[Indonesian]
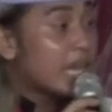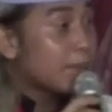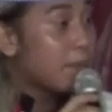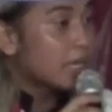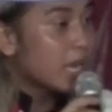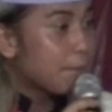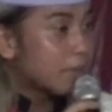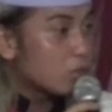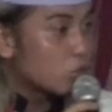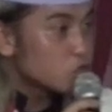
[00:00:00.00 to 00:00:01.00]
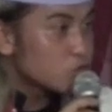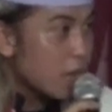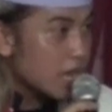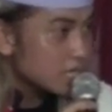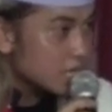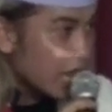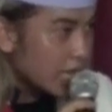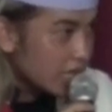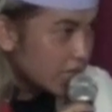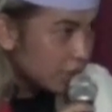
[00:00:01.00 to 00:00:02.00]
daripada penerus bangsa
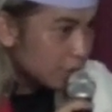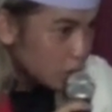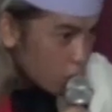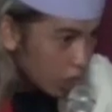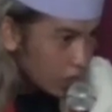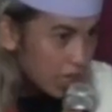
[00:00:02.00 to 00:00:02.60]
ini betul